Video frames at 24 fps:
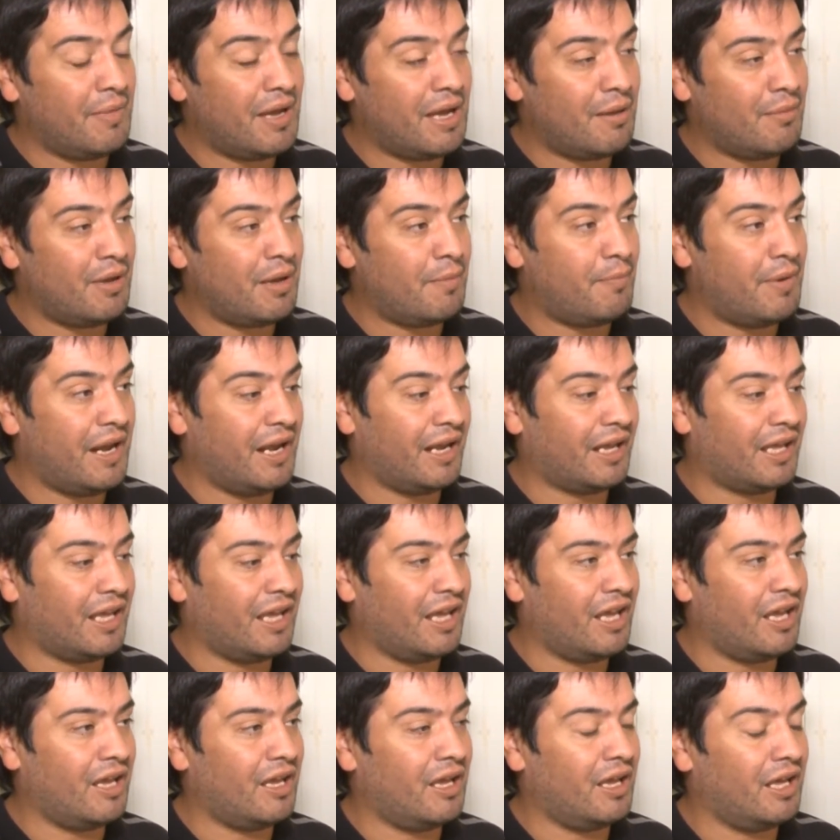mamas para
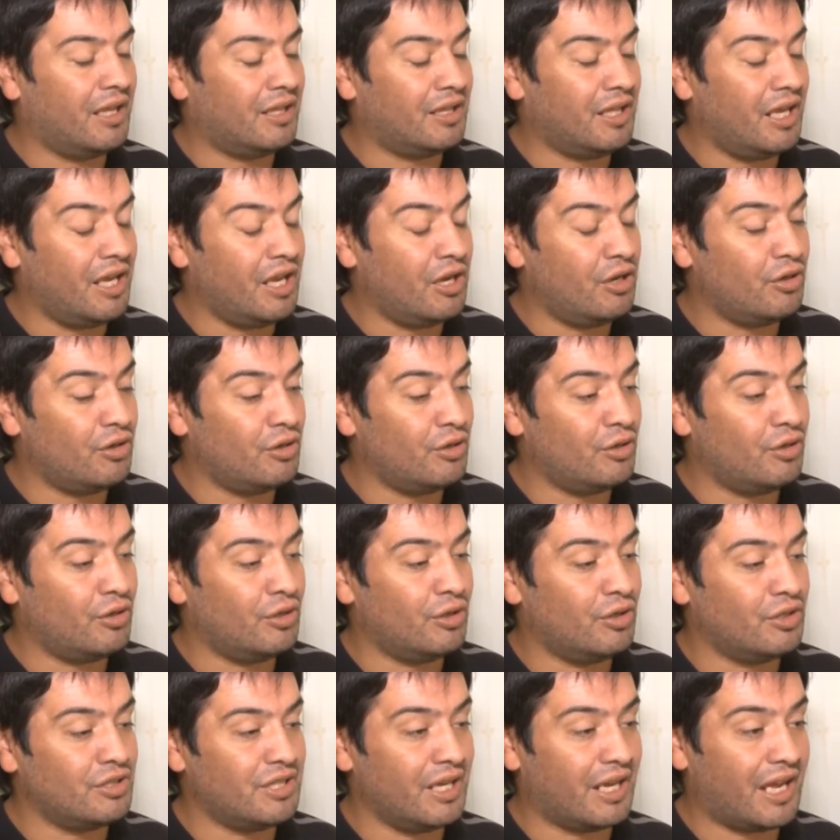que este,
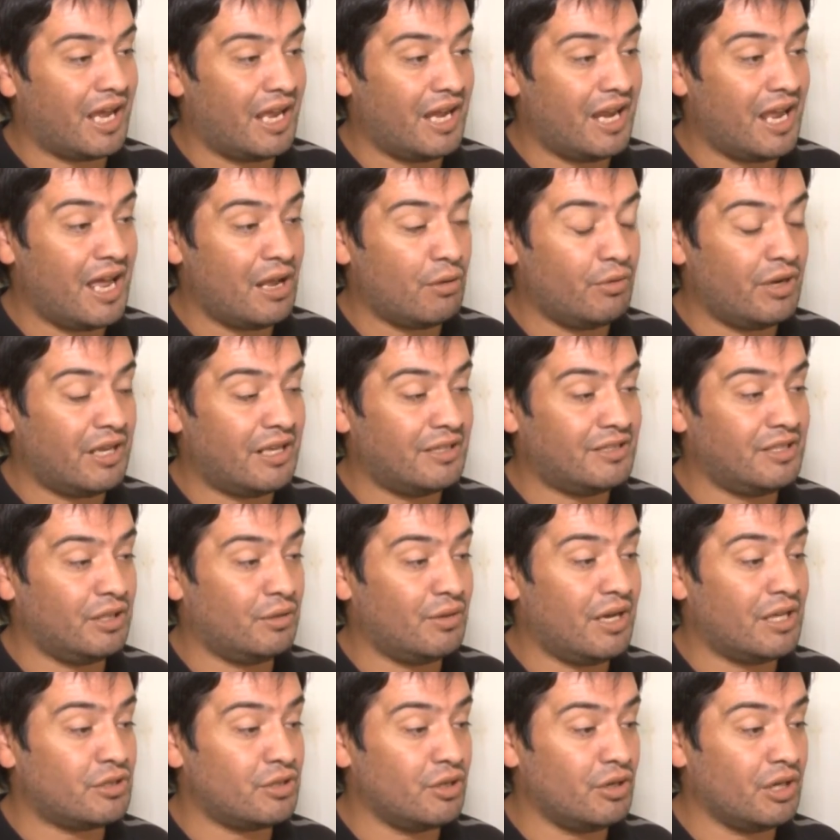no se genere alguna
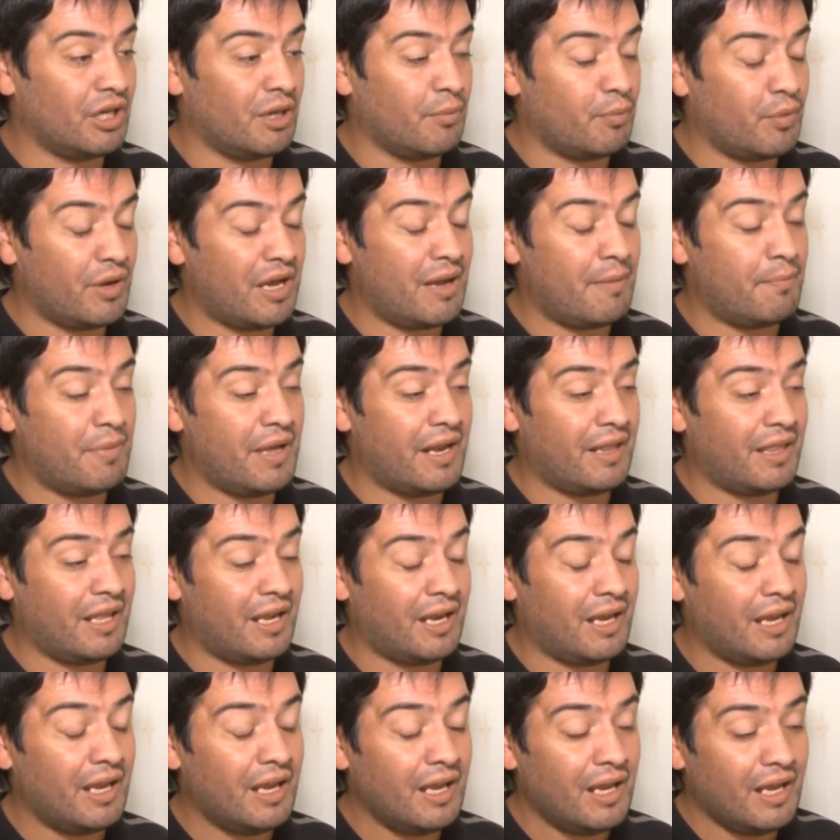situación que pueda
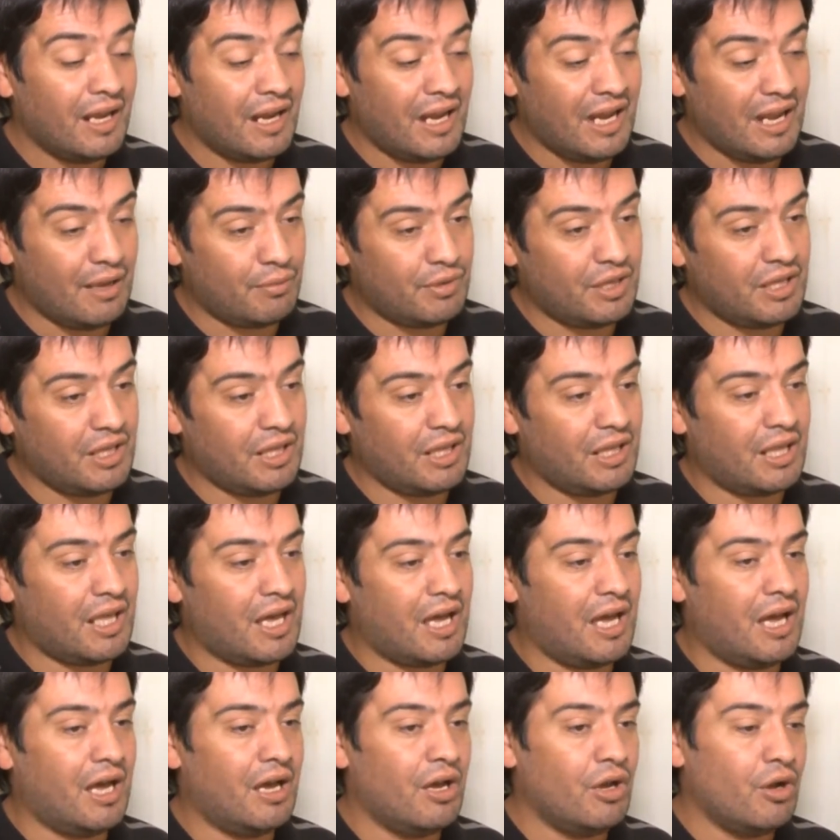perder la
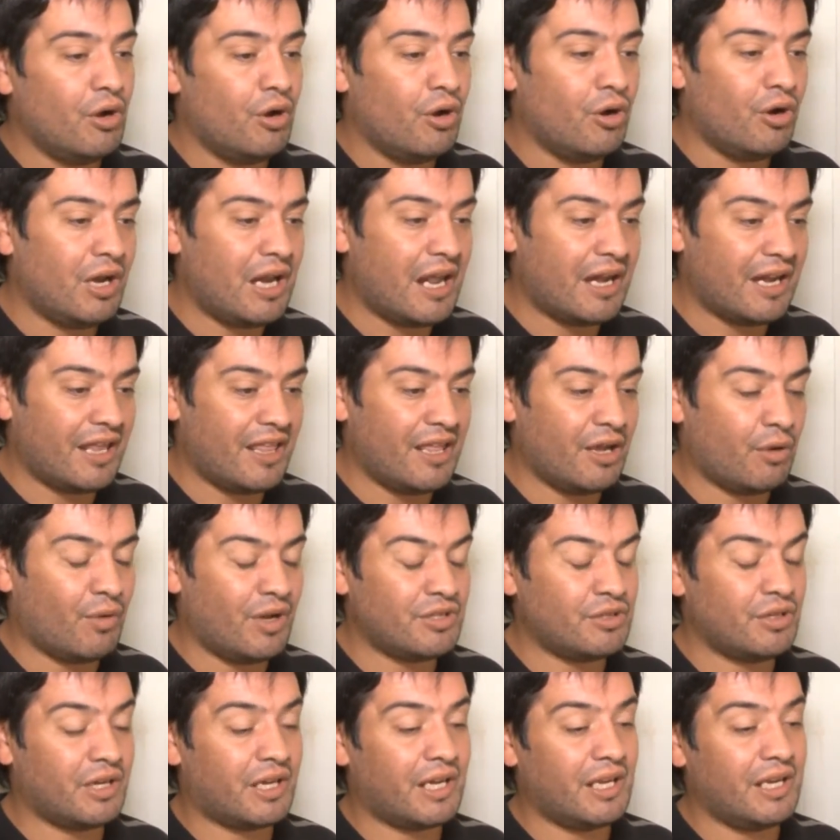vida o la
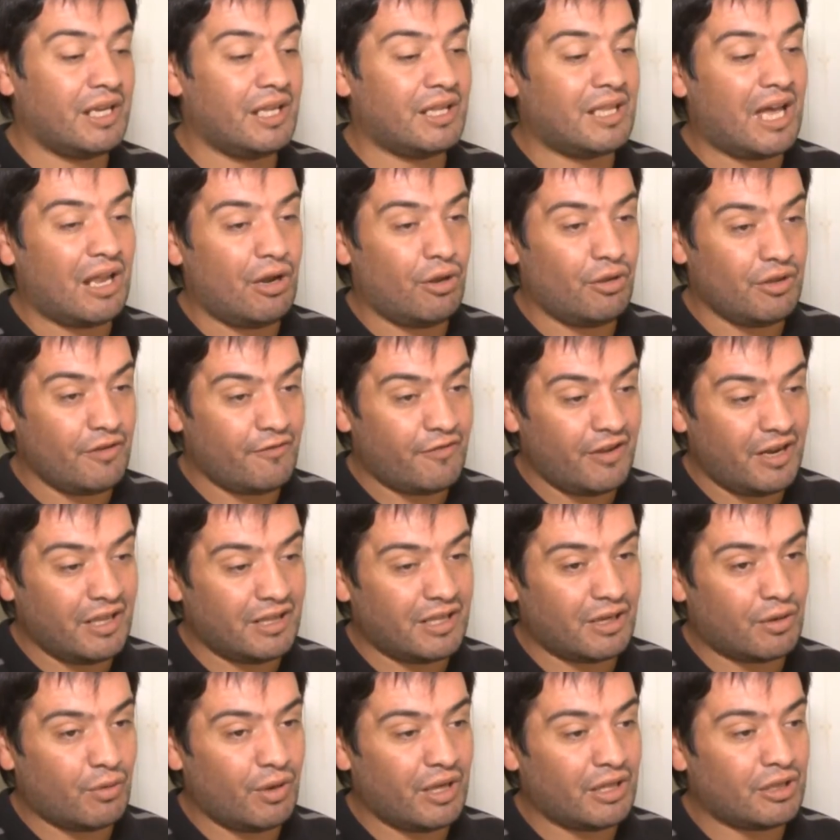readecuación genital o
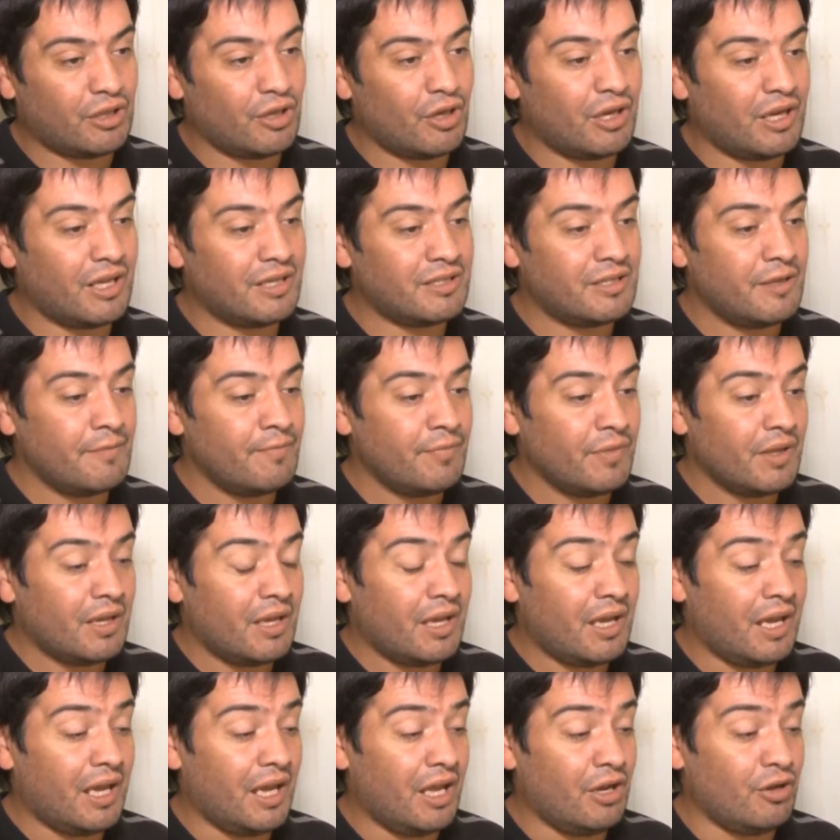diferentes cuestiones,
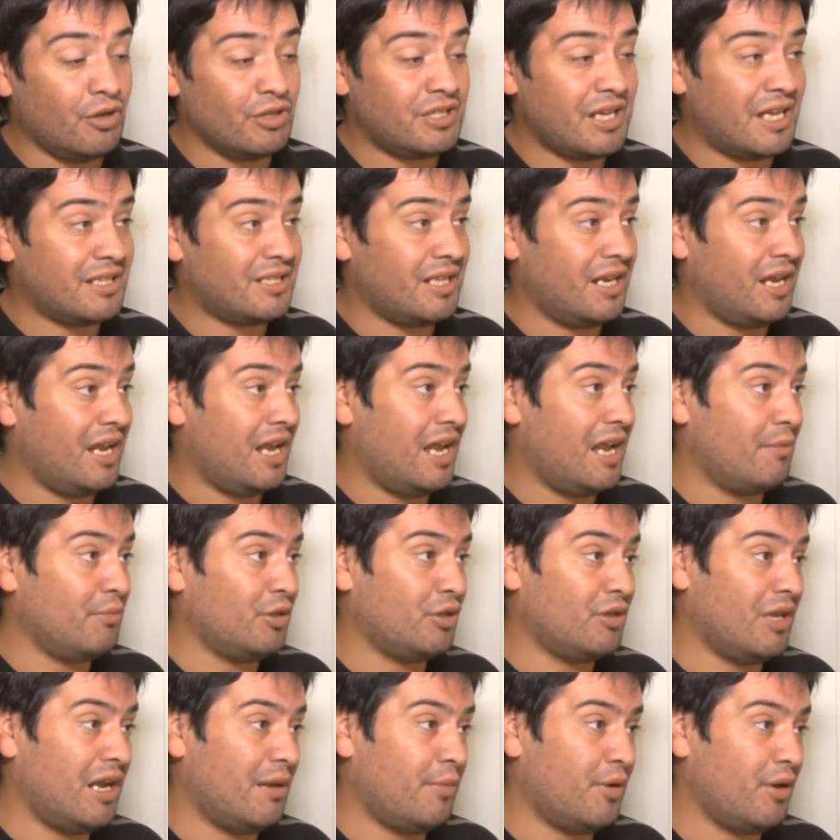eh, no se hacen en el
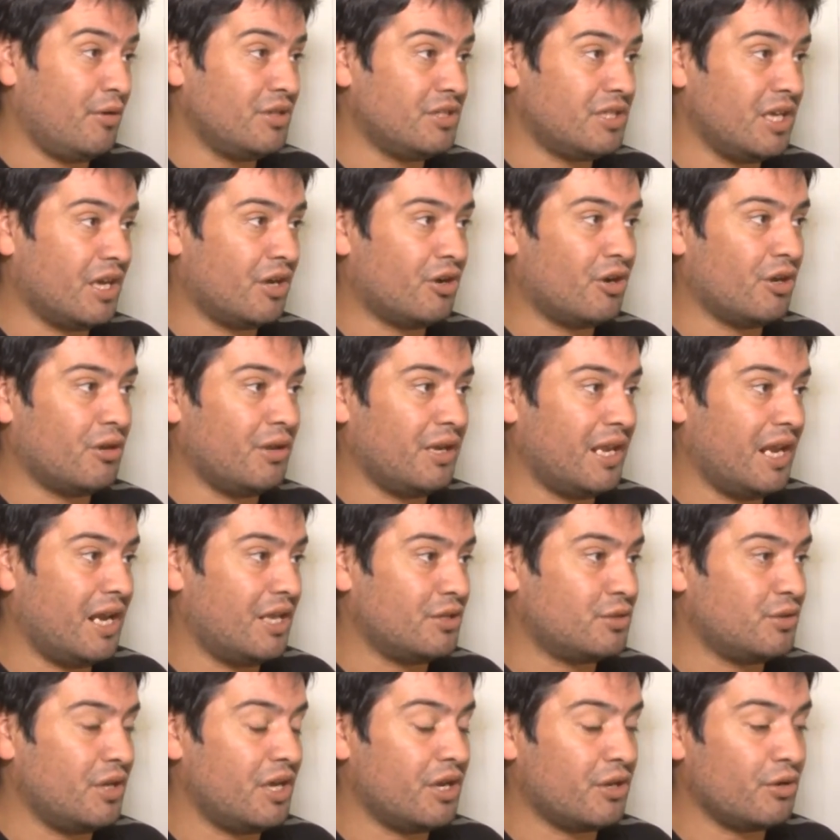ámbito de la provincia de Córdoba ni en
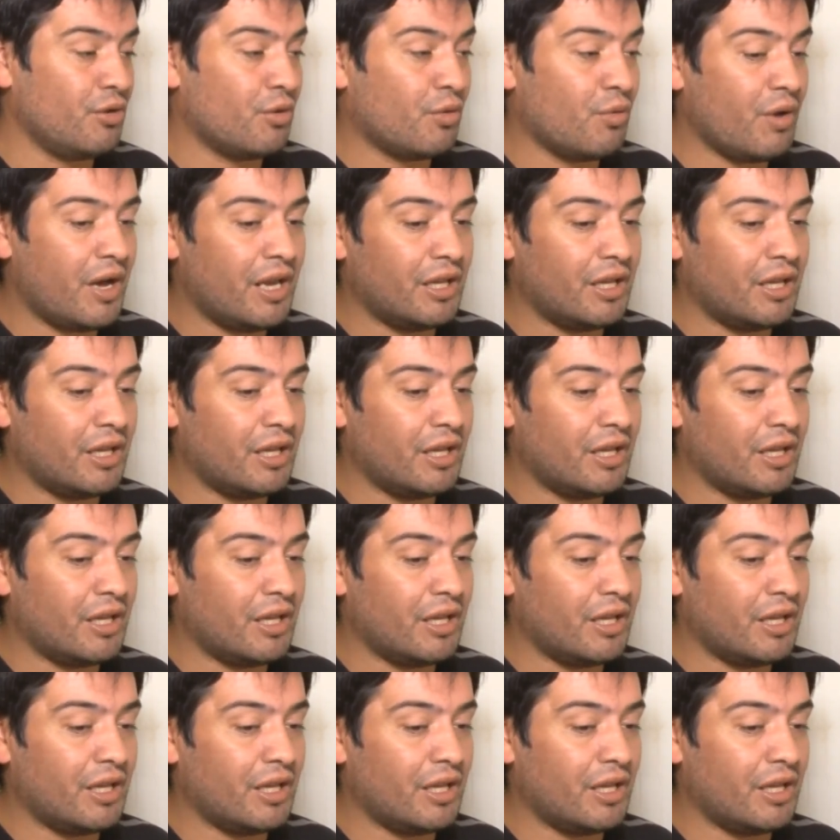la ciudad de Río